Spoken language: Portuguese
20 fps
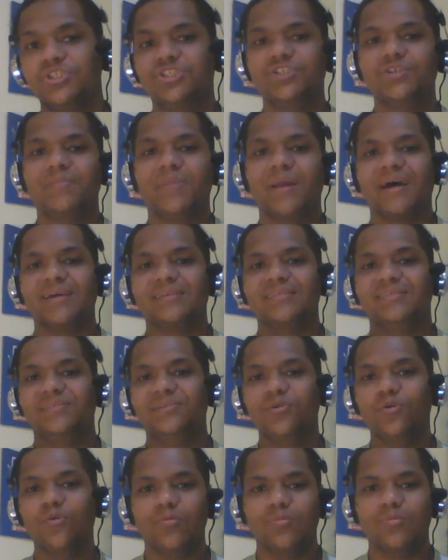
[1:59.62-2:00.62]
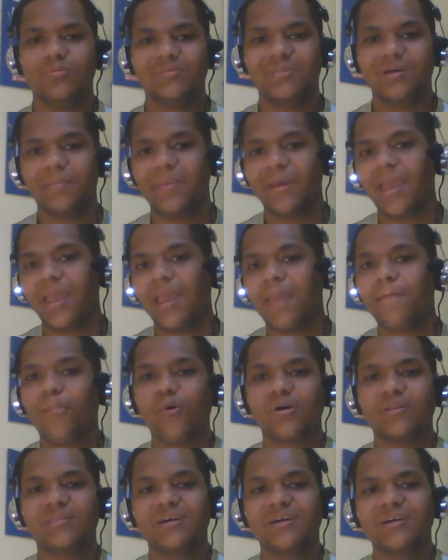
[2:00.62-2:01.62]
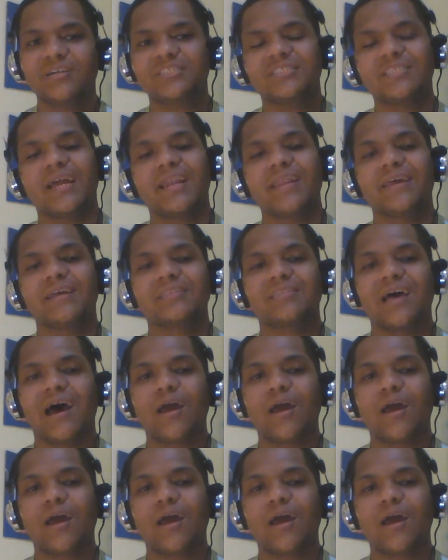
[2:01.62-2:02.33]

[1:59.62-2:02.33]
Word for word: Brasil, também é importante salientar o